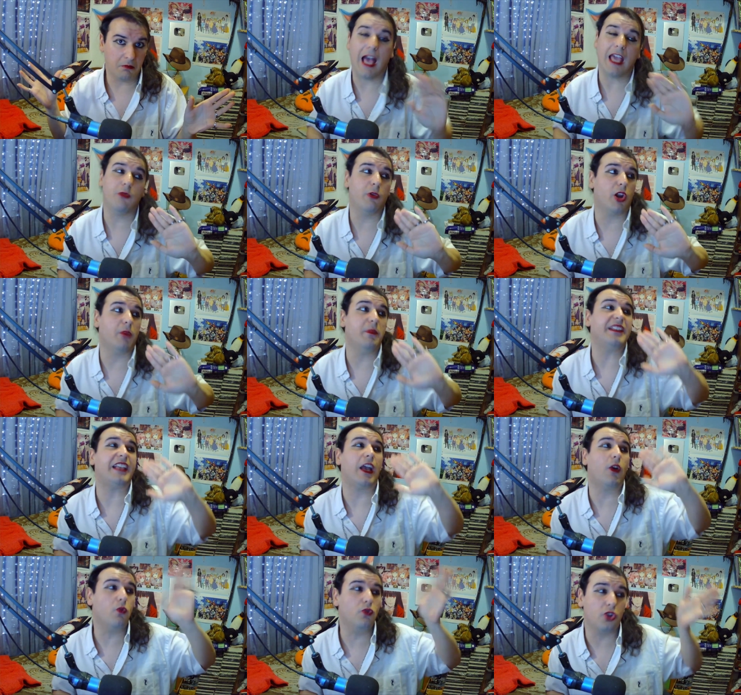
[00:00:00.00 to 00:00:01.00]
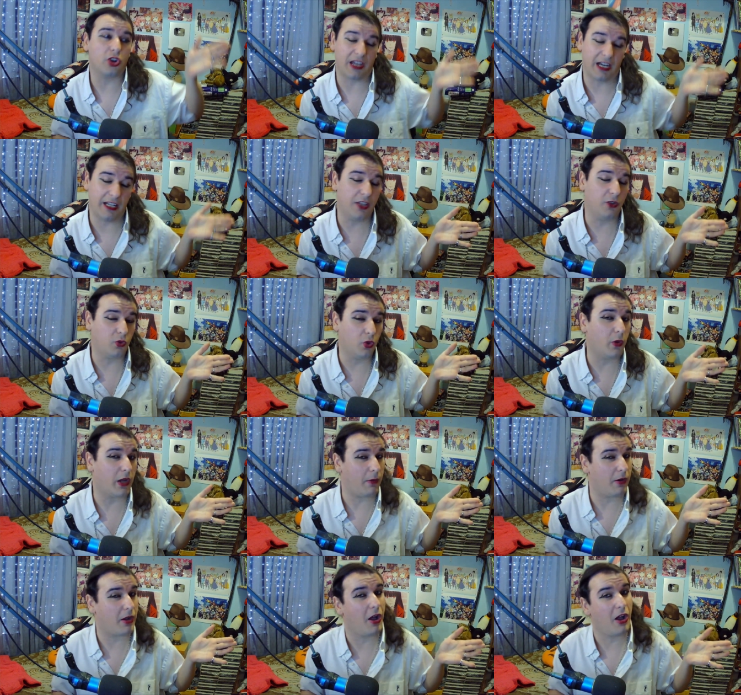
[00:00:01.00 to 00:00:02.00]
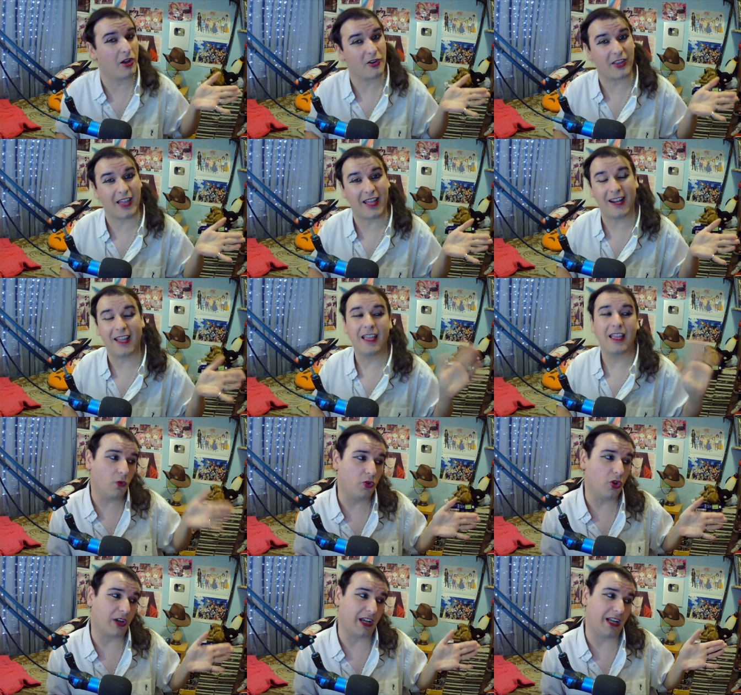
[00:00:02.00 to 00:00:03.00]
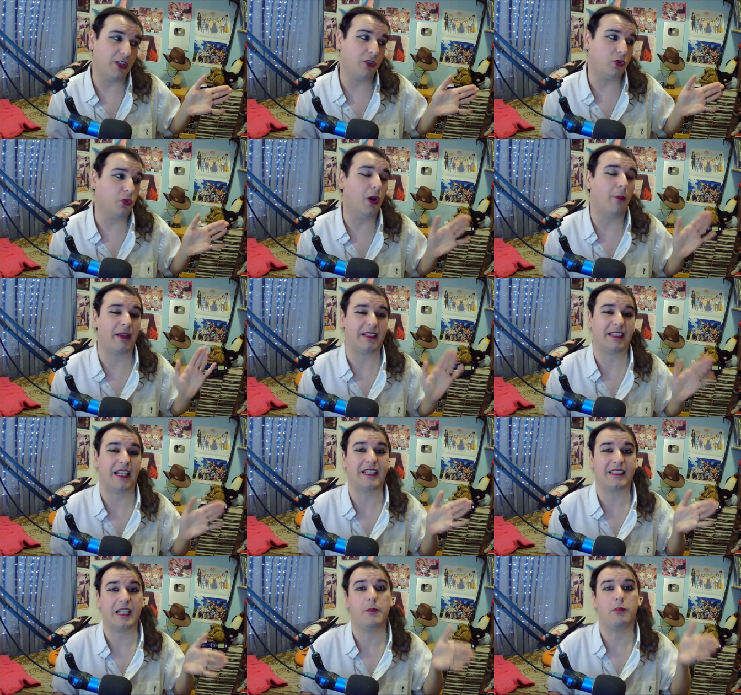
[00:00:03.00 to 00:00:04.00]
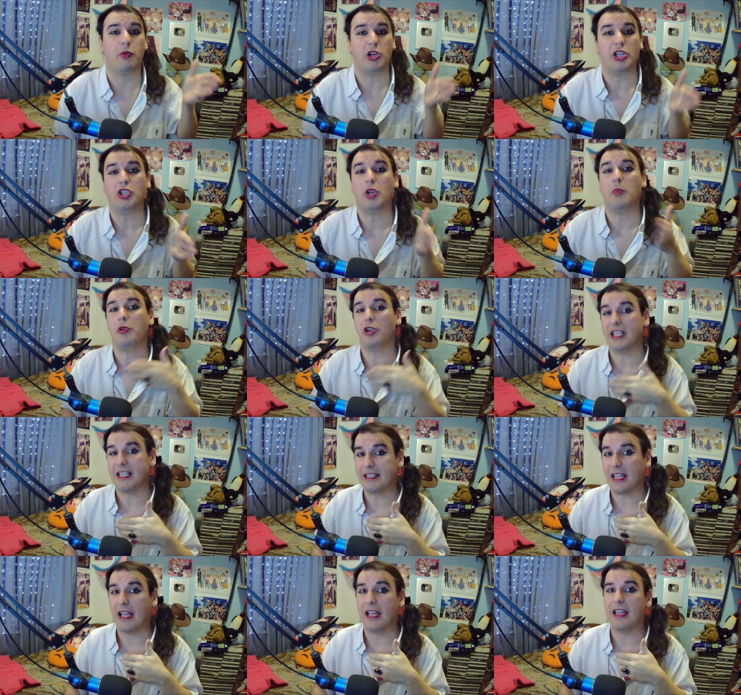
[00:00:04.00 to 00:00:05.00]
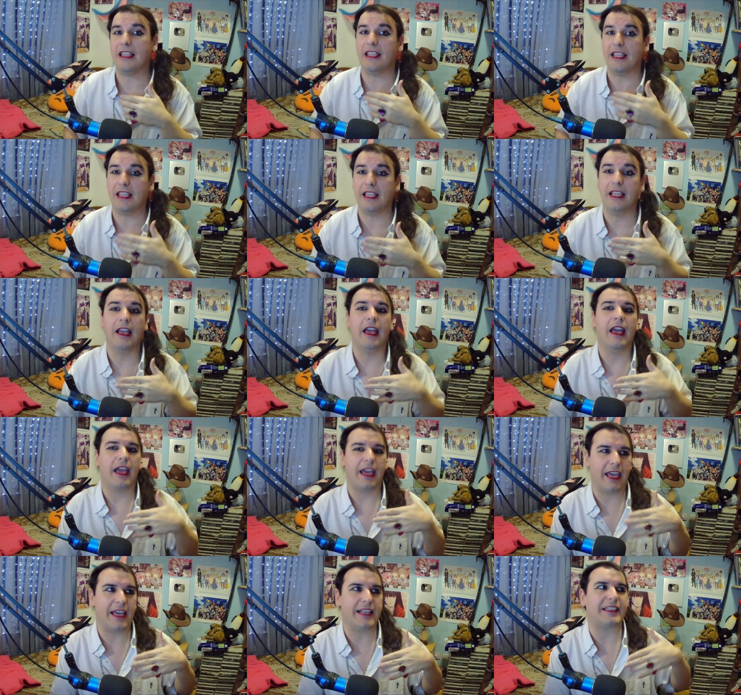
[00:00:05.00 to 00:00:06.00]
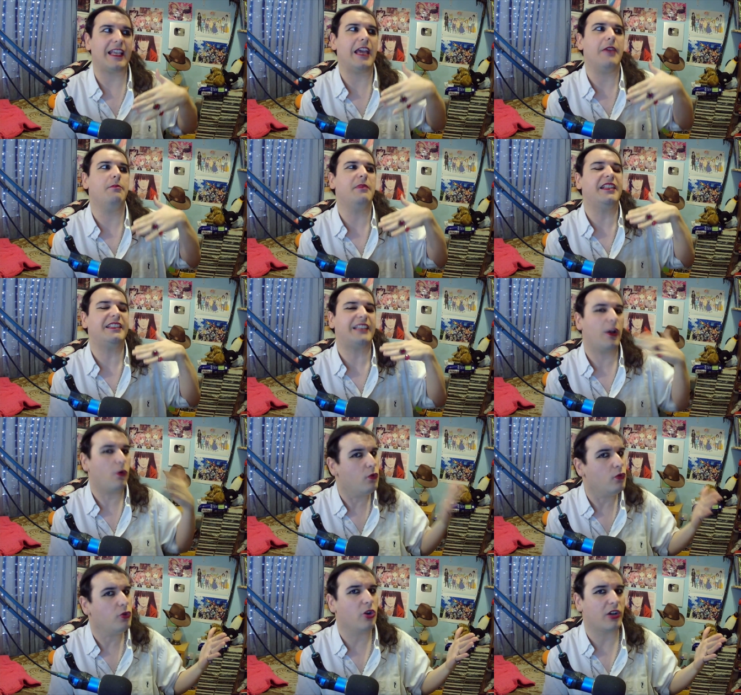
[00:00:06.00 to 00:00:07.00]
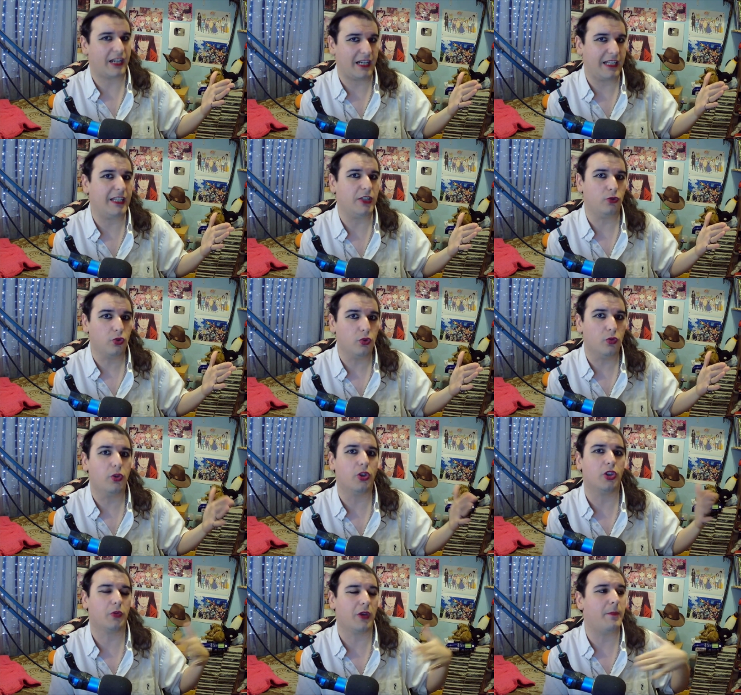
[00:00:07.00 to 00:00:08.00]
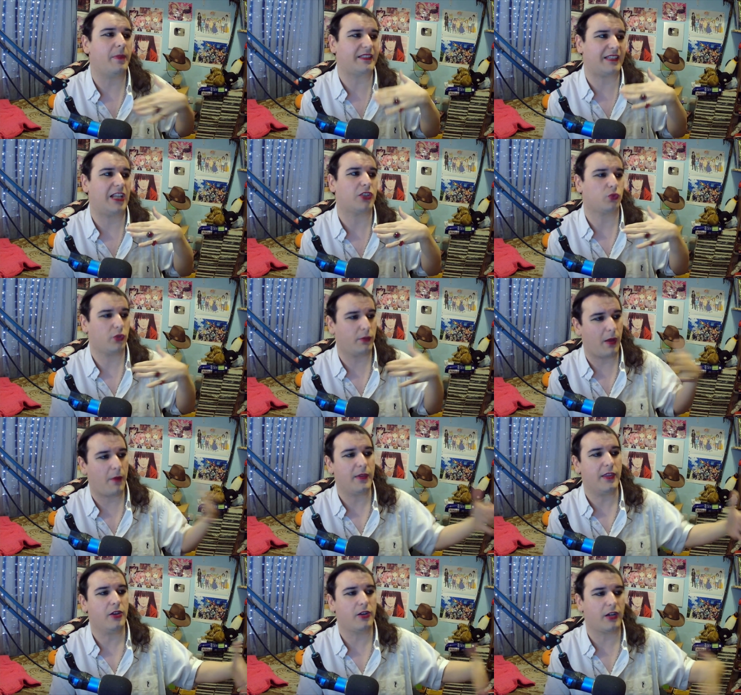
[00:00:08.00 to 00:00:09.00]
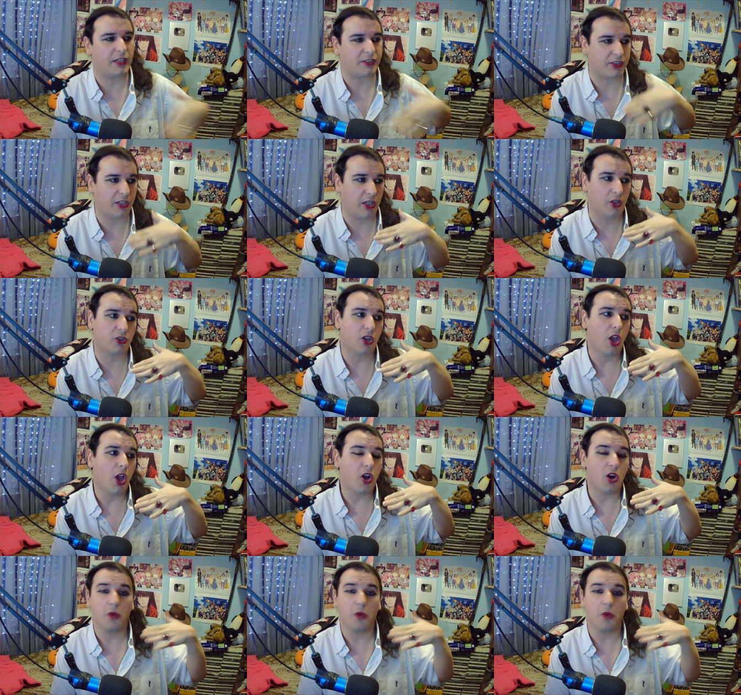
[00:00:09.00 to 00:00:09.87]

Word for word: Ah, y bueno, mi segundo canal de YouTube, ahora me acabo de acordar, segundo canal de YouTube va a pasar a ser Polito Polita y es en mi segundo canal de YouTube donde voy a empezar a subir más videos relacionados